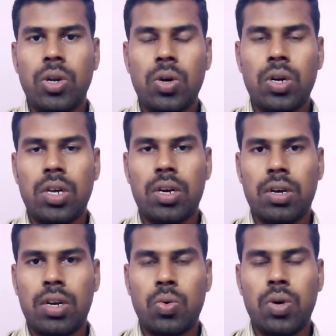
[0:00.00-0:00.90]
இன்னொரு
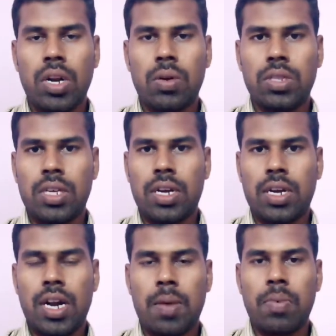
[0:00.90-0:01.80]
உடல் வந்து
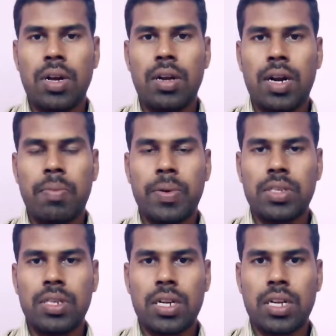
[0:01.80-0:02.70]
இருக்குது நம்ம நம்ம
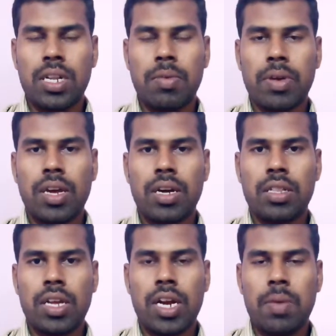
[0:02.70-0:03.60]
பேசிகிட்டு இருக்கிறது நம்ம
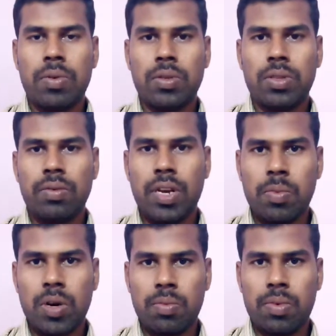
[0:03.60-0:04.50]
கேட்குறது எல்லாமே வந்து
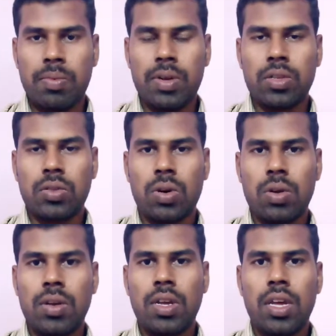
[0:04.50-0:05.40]
வெளிமனம் அப்படின்னு
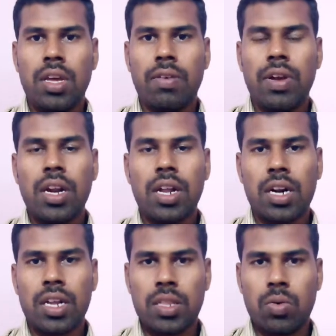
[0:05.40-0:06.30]
சொல்கிறோம் வெளியில்
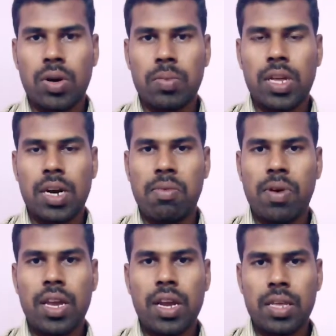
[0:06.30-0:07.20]
இருக்கிற இந்த உடம்பு தான் நம்ம
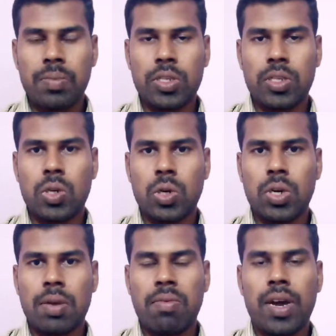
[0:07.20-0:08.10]
வாயால் தான் பேசிகிட்டு
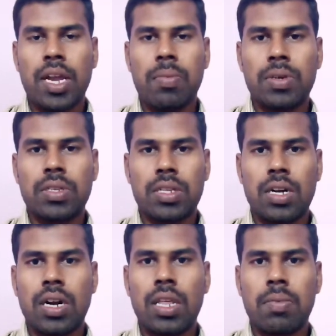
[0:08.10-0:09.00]
இருக்கோம் நம்ம வாயால்
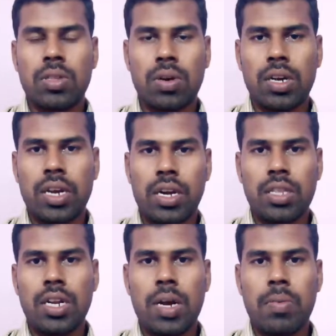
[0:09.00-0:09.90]
பேசுகிறதுனால தான் மற்றவங்களுக்கு
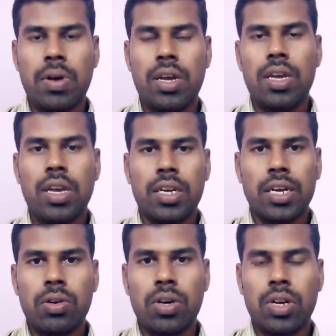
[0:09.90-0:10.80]
கேட்குது நம்ம
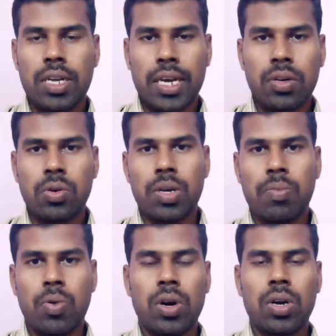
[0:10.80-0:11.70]
கேட்க கேட்கக்கூடிய
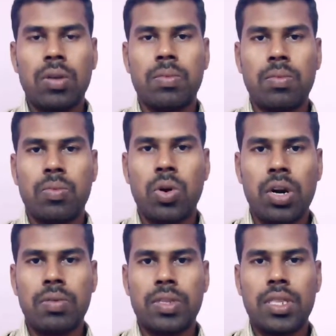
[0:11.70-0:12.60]
பொருட்களும்
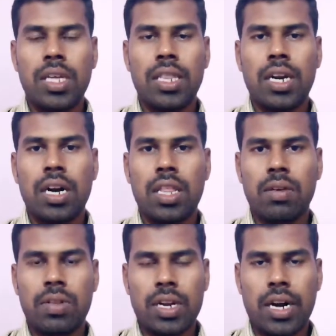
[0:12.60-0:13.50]
பொருளும் வந்து இதனால
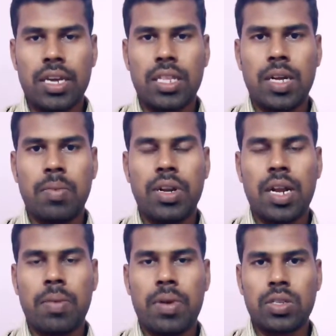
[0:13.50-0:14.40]
தான் கிடைக்குது
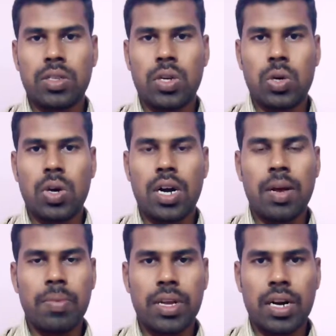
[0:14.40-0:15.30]
அப்படின்னு நினச்சிட்டு இருக்கோம்
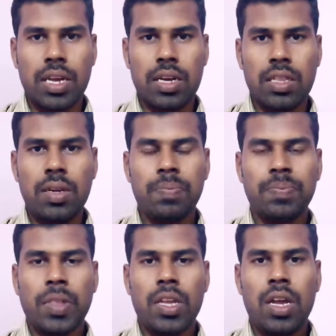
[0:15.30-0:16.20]
ஆனால் அப்படி கிடையாது
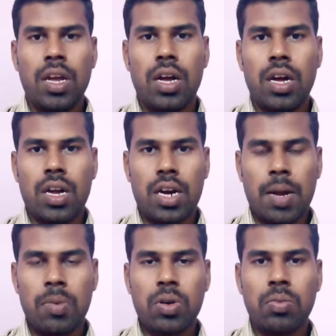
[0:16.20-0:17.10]

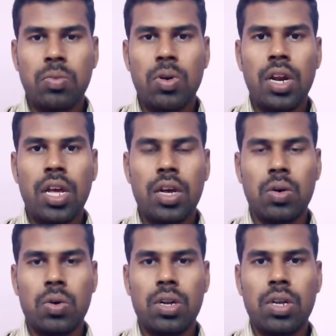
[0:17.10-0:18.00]
நமக்கு முள்ள
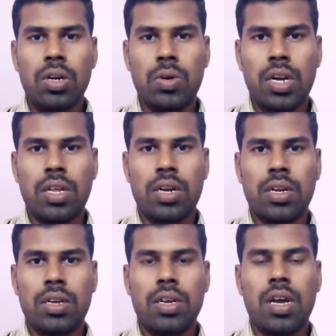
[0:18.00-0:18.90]
ஒரு உடல்
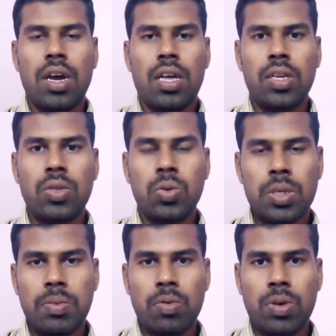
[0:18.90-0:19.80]
இருக்குது அதான்
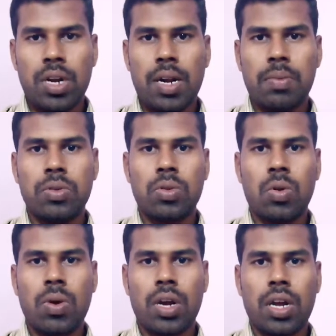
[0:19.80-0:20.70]
சூட்சம உடல் அப்படின்னு
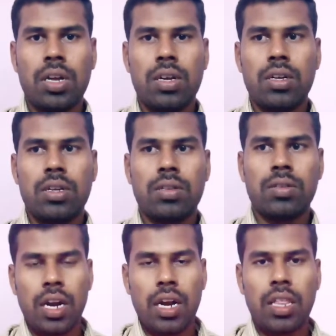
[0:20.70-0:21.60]
சொல்லுவாங்க
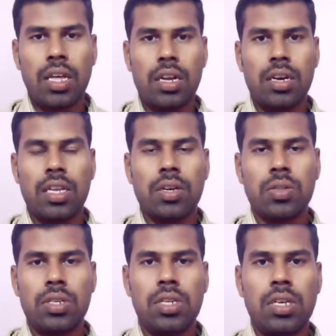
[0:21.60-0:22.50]
என்னதான் நீங்கள்
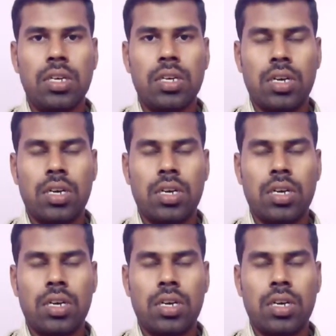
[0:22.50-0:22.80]
வந்துட்டு